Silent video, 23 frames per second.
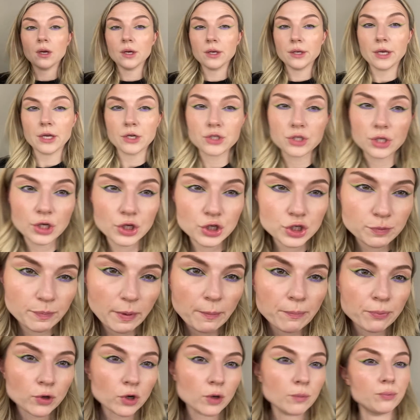я сейчас, конечно,
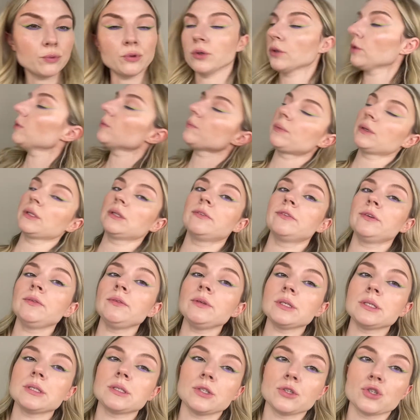попробую
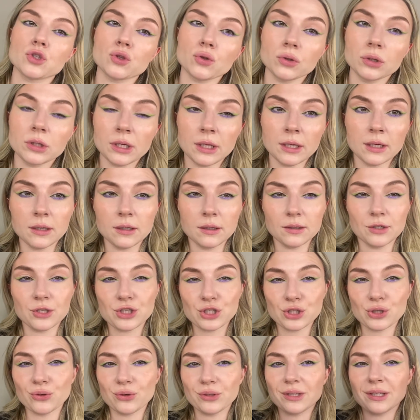подвывести что-то
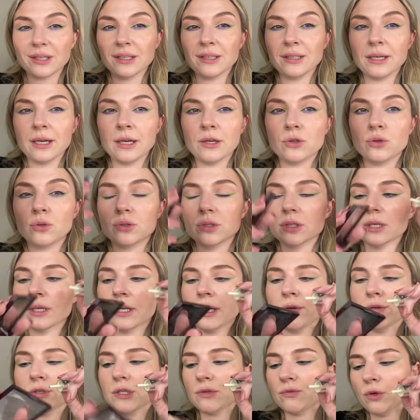что, -то, ей, но,
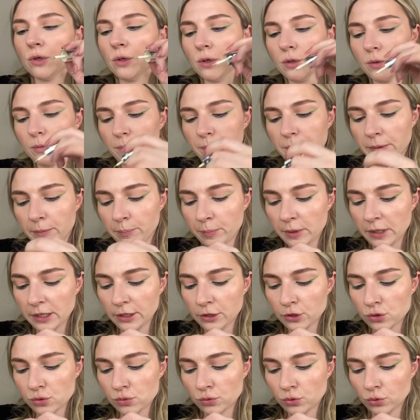скорее всего,
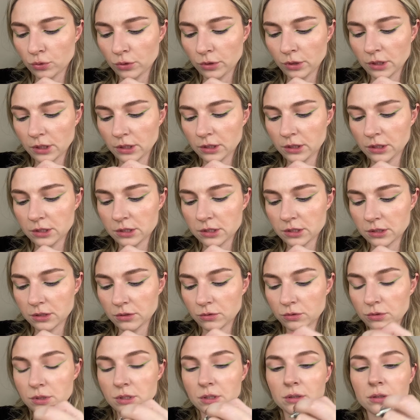полезу тонко
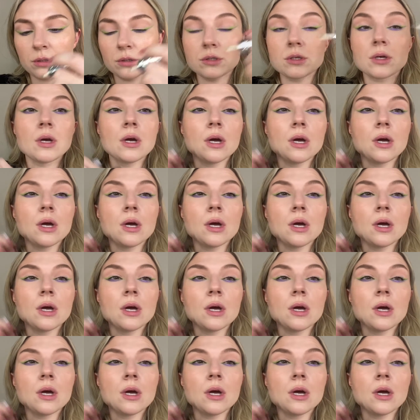кистью делать.